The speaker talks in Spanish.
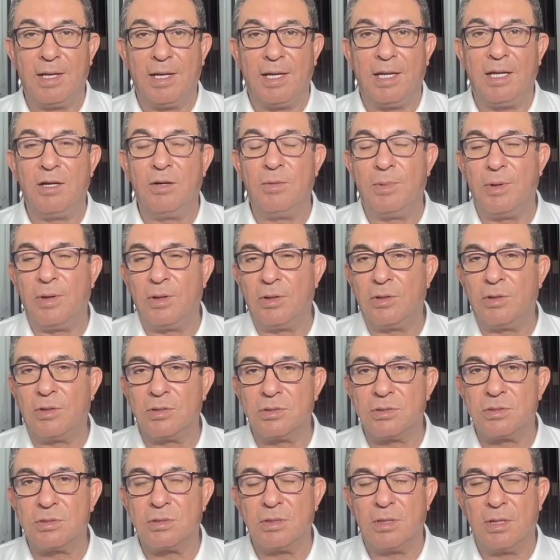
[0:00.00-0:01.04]
Y número
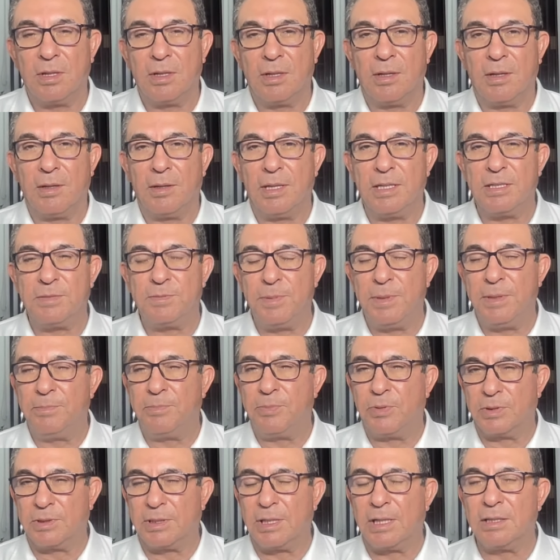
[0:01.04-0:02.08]
dos, es muy
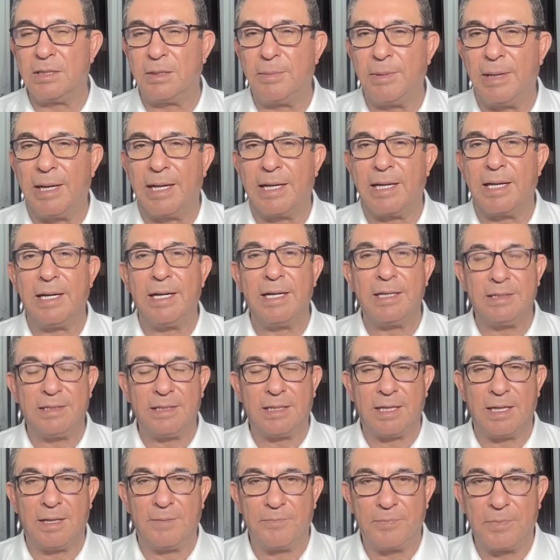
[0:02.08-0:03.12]
importante ver la
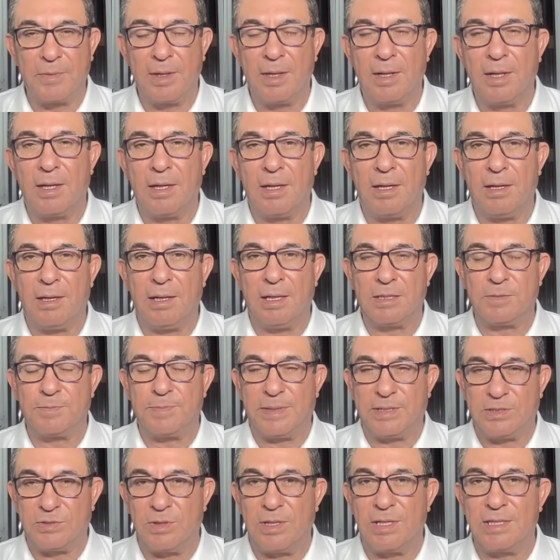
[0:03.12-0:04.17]
genética. Las
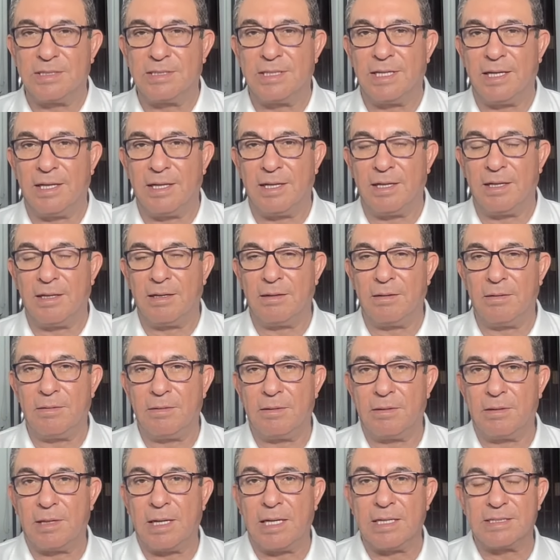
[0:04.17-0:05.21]
personas de
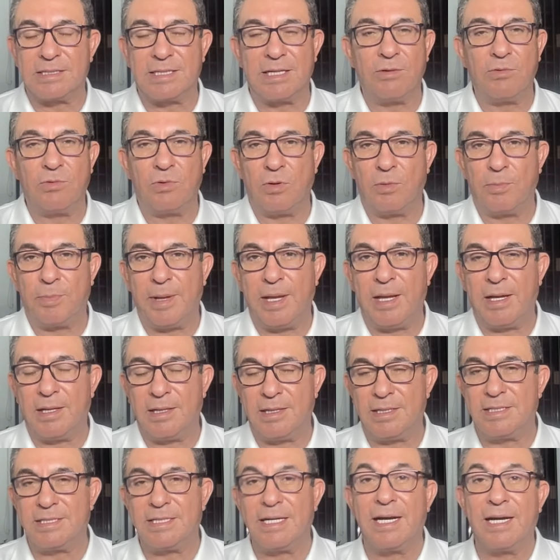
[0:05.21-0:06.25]
raza europea,
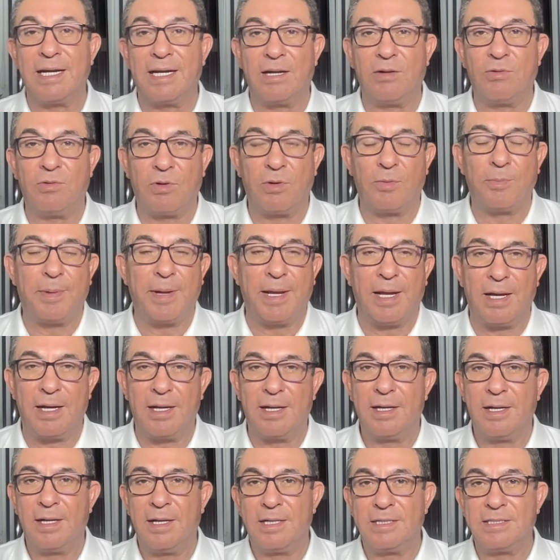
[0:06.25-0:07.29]
de sangre europea,
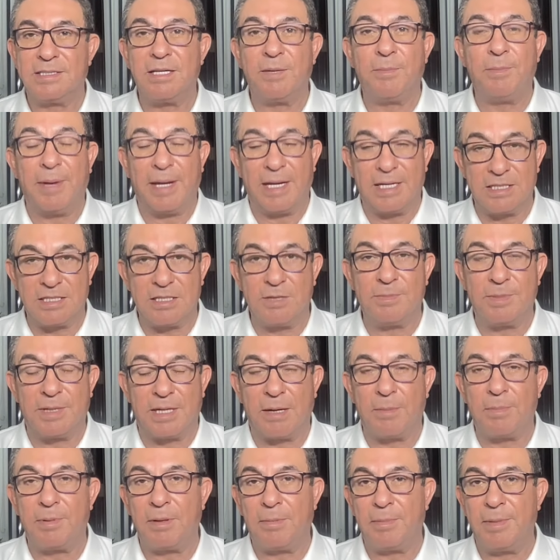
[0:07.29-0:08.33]
se envejecen más
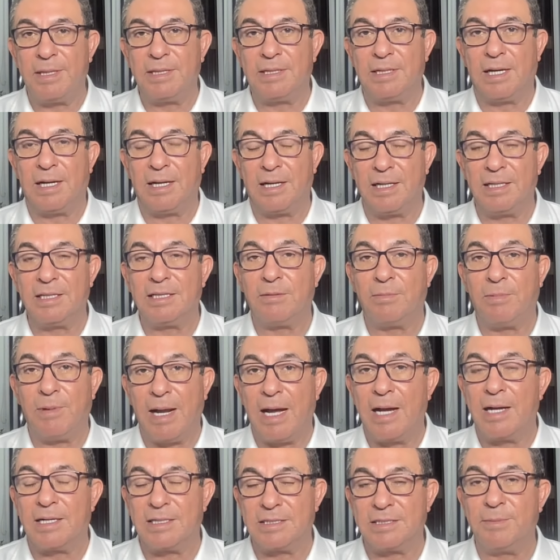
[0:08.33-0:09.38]
rápidamente, la gente
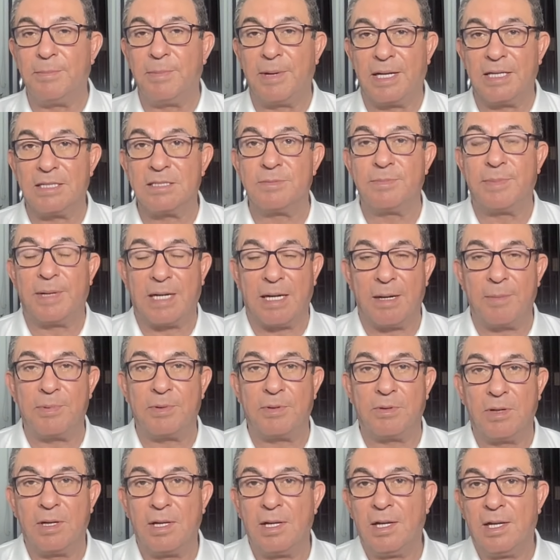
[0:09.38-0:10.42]
blanca se envejece más
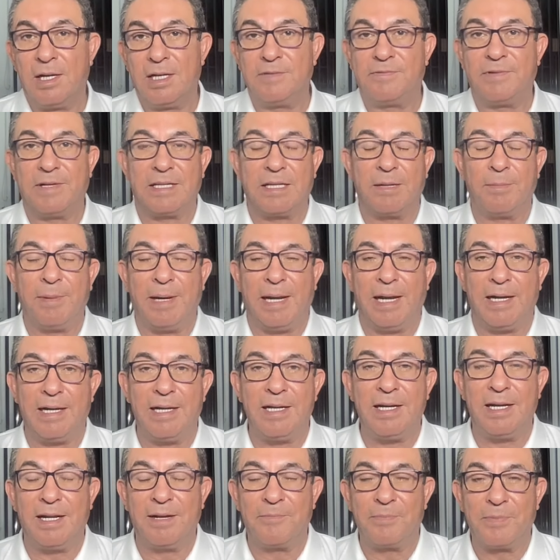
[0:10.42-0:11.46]
rápido, le falta
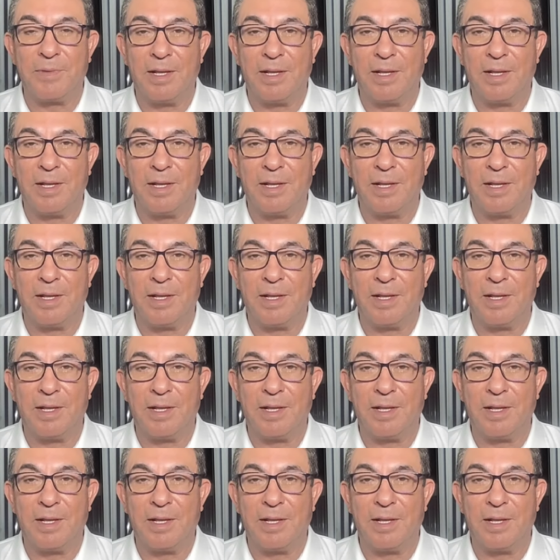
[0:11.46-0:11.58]
melanina.